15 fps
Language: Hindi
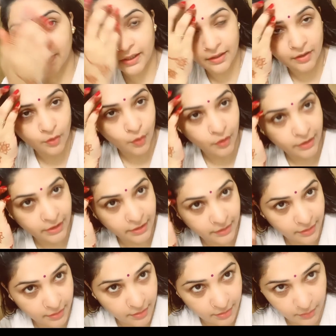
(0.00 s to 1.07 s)
मेरी
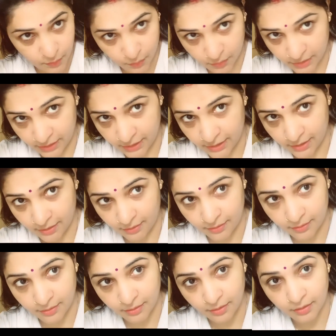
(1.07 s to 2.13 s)
ऑयलिंग डन हो गई है
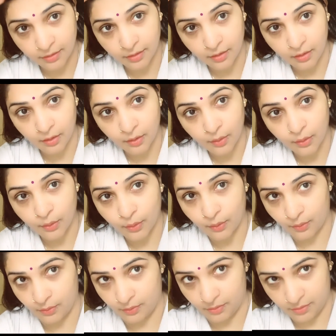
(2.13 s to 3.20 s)

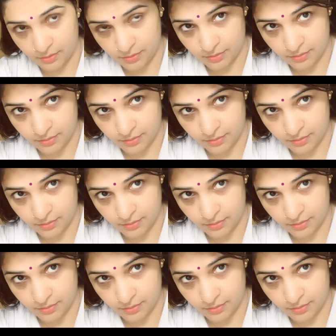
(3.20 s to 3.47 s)
और